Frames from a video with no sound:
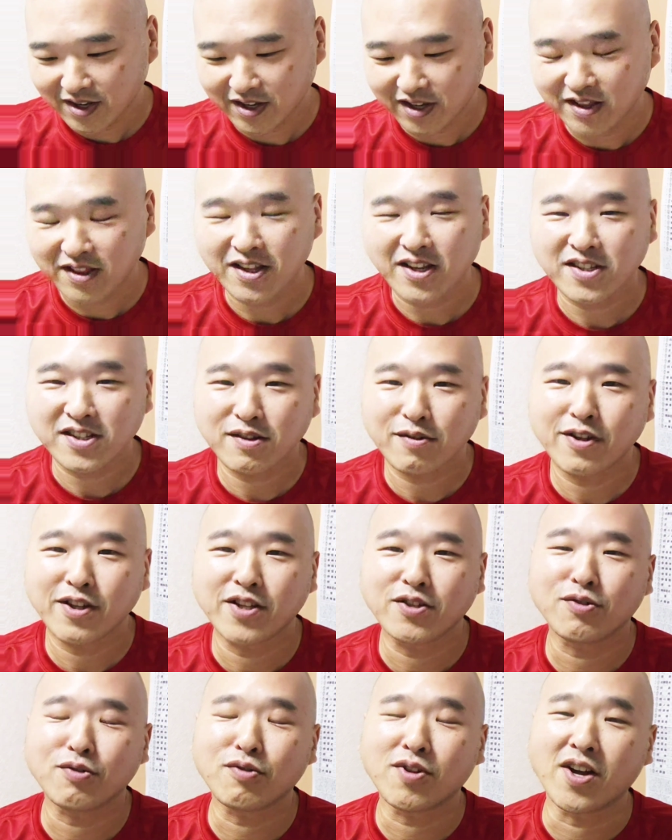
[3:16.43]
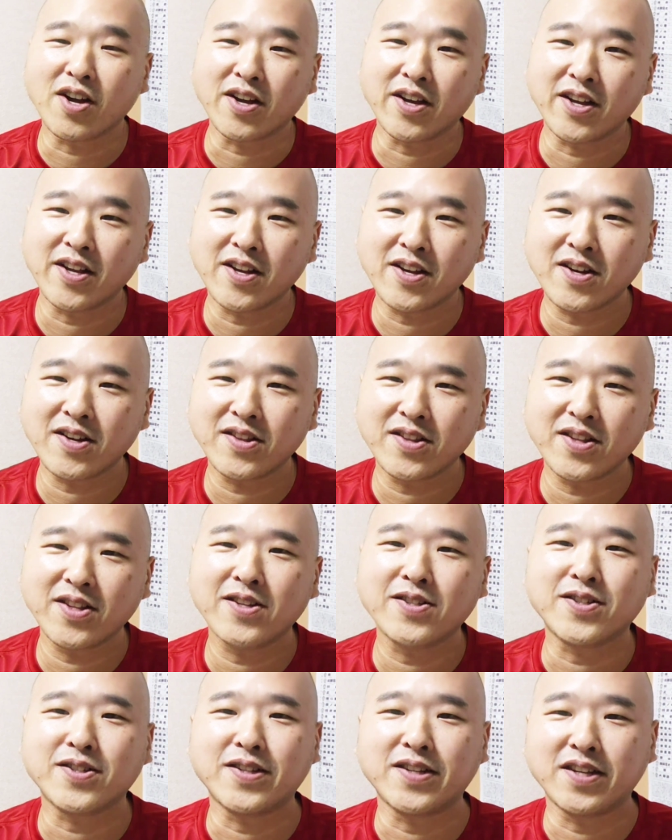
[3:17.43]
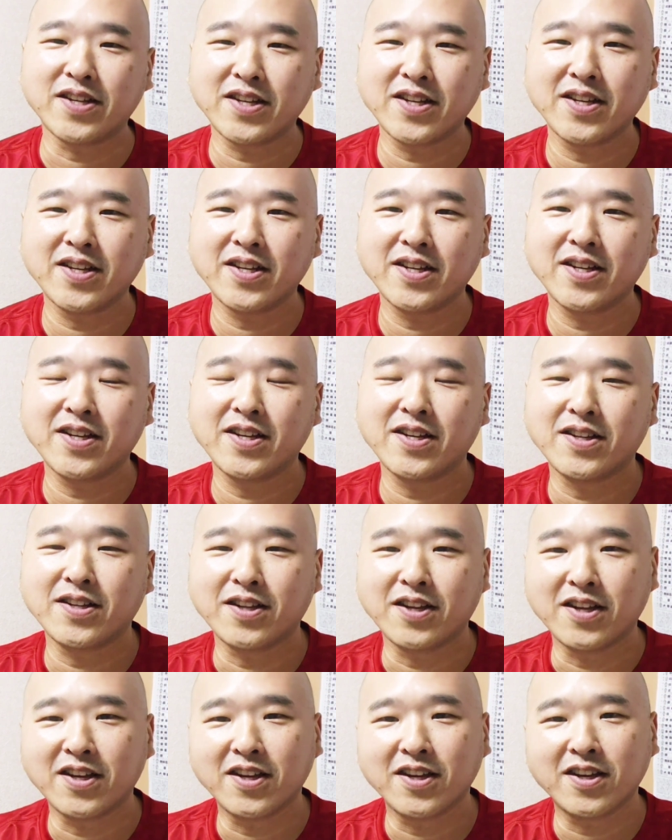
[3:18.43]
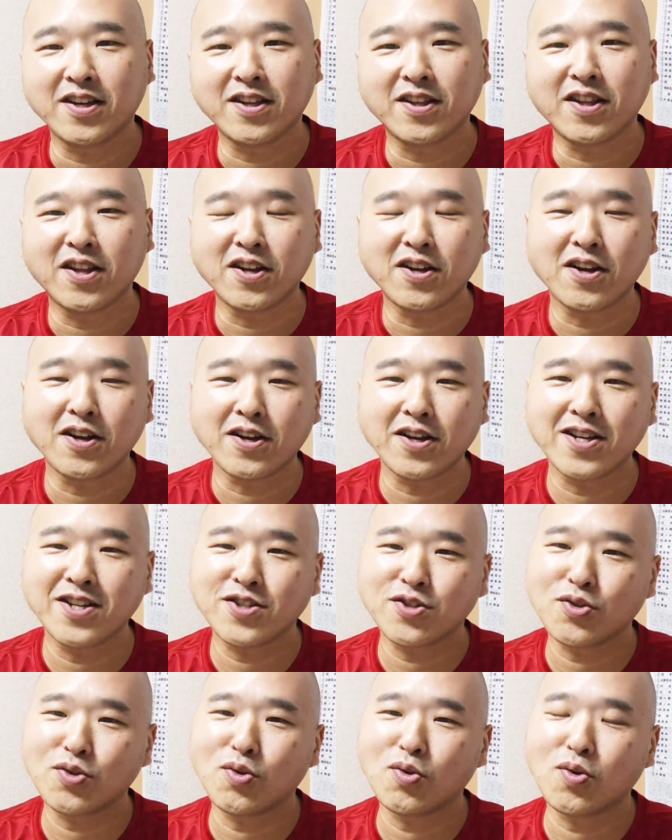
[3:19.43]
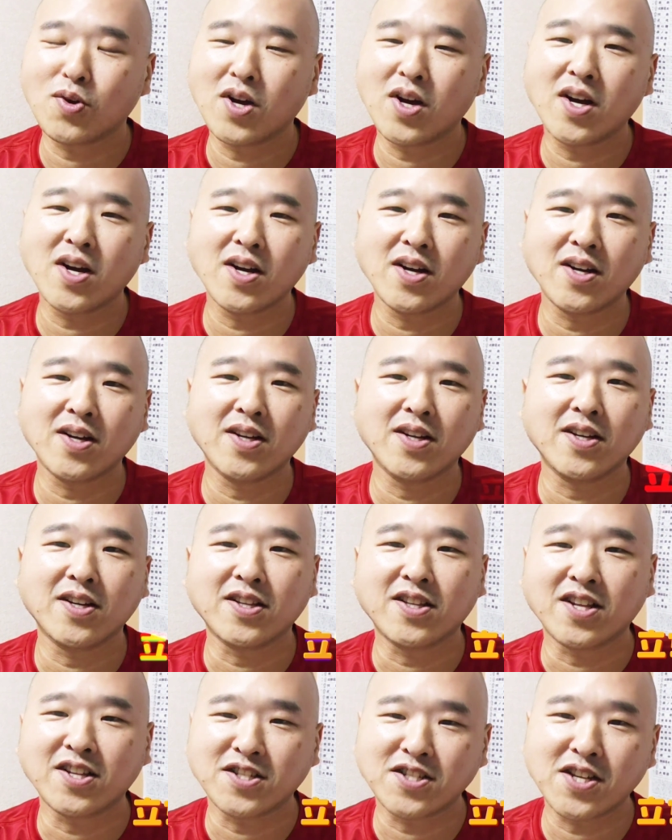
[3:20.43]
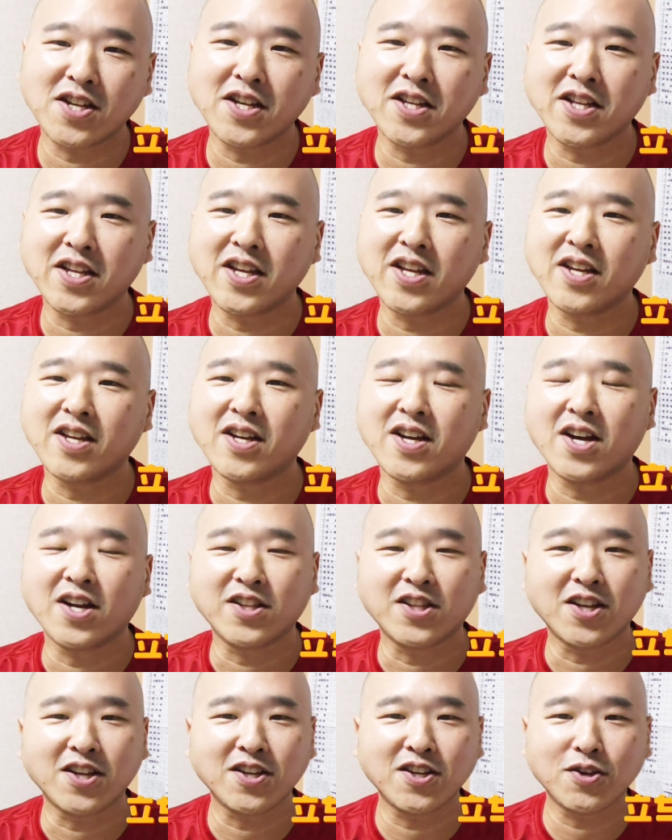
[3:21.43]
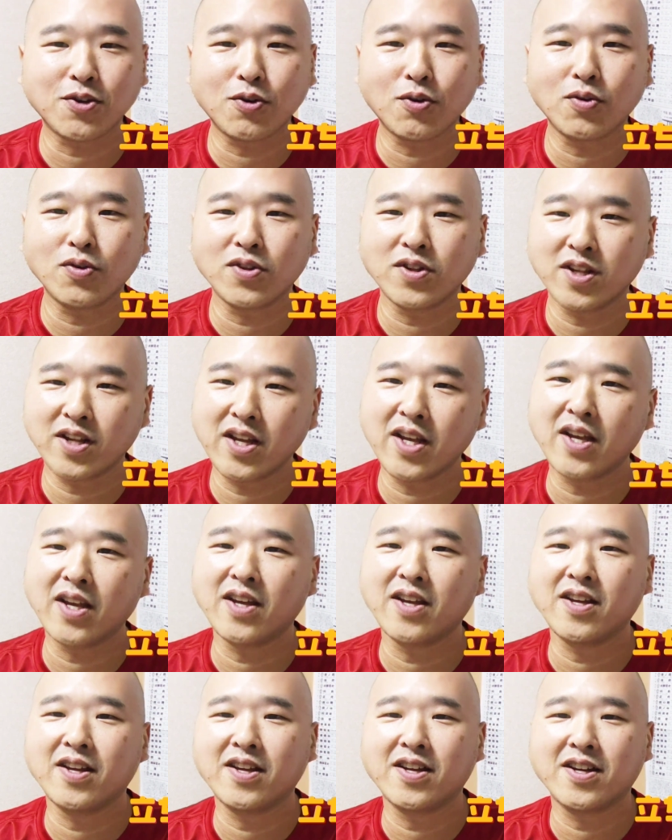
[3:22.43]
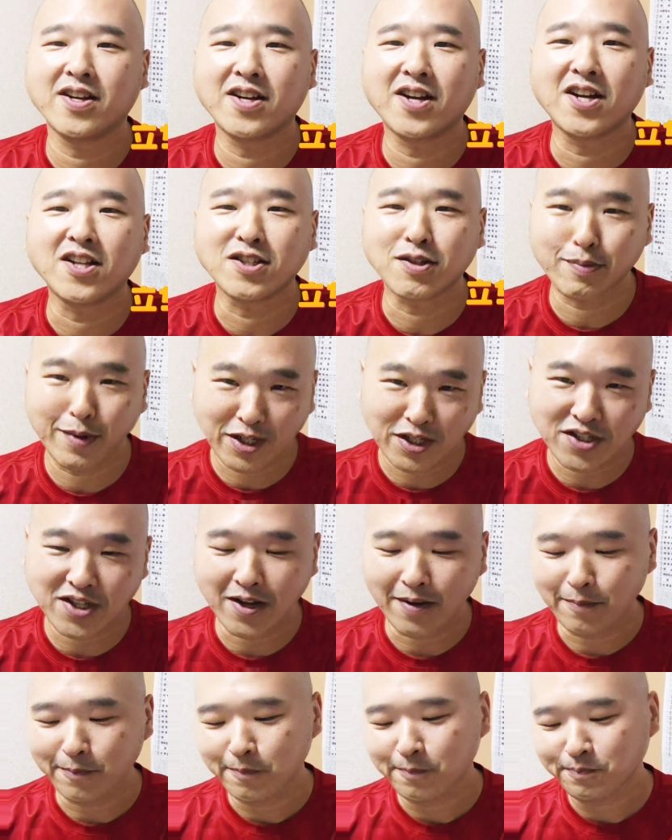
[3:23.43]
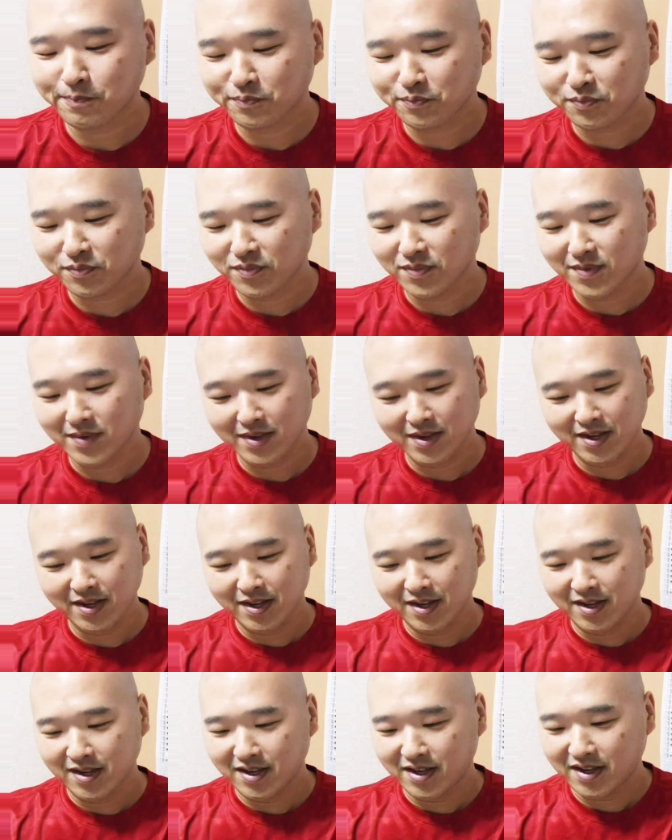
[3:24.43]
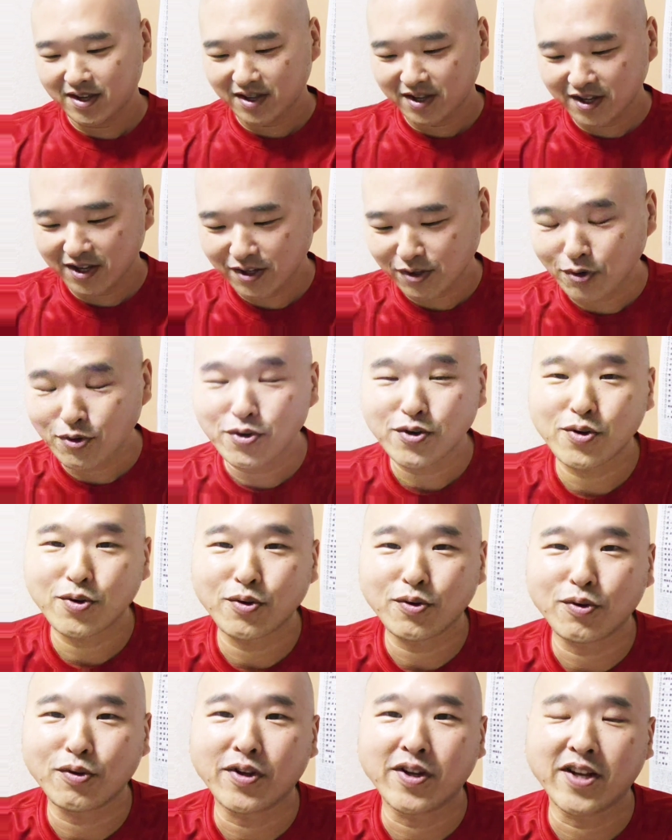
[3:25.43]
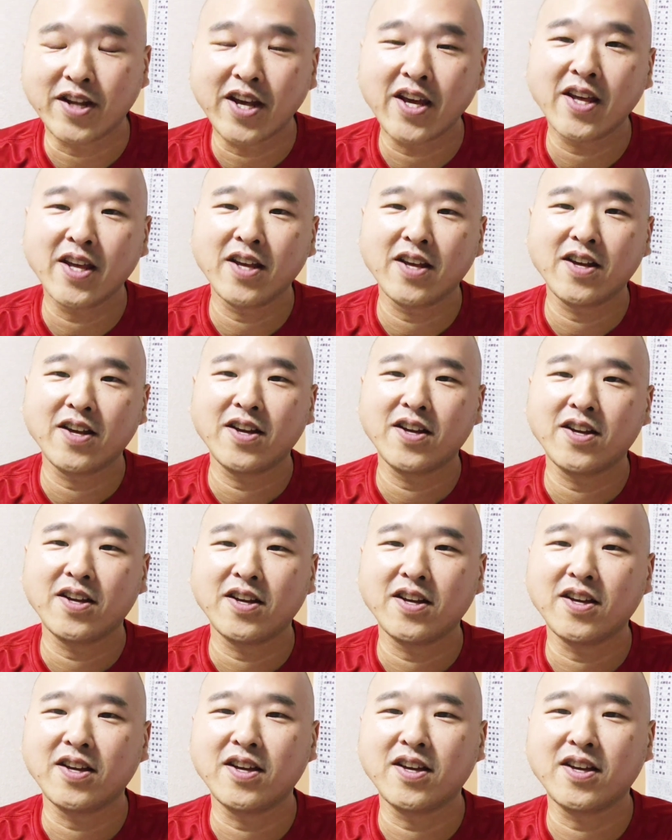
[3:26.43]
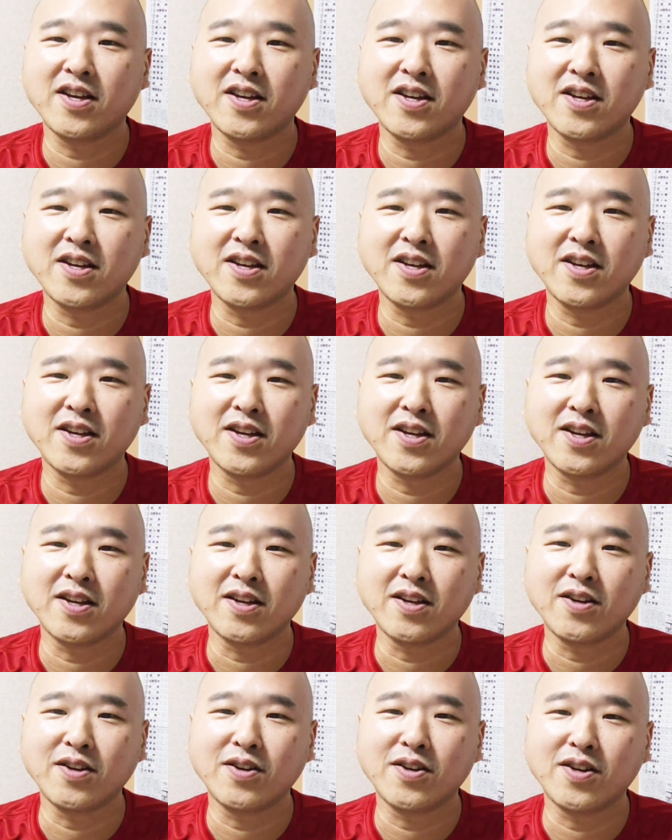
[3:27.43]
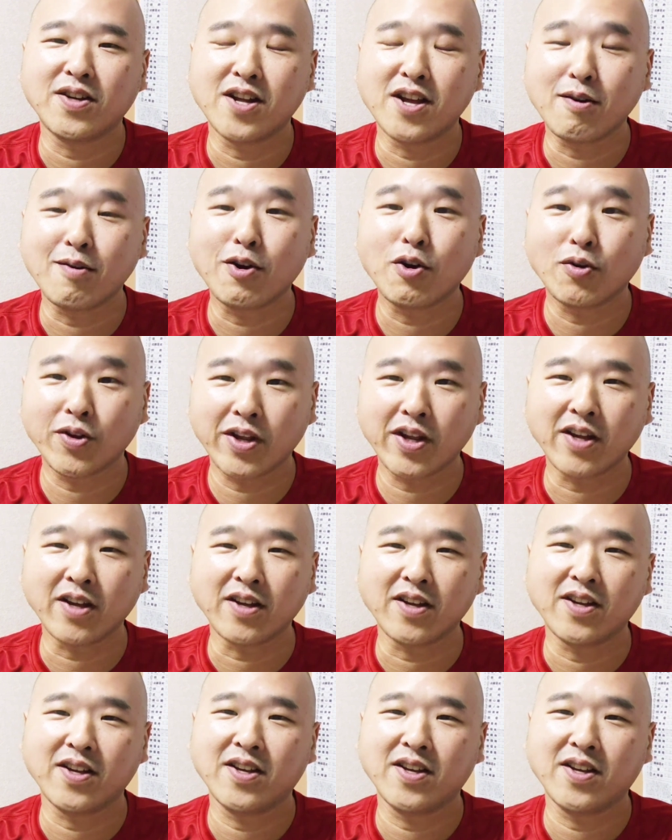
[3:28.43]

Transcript: 決定戦はね、ちょっとあっけなかったですね。えー、貴景勝が、え立ち合いではたき込んで勝ちました。えー、ということでね、えー、令和5年、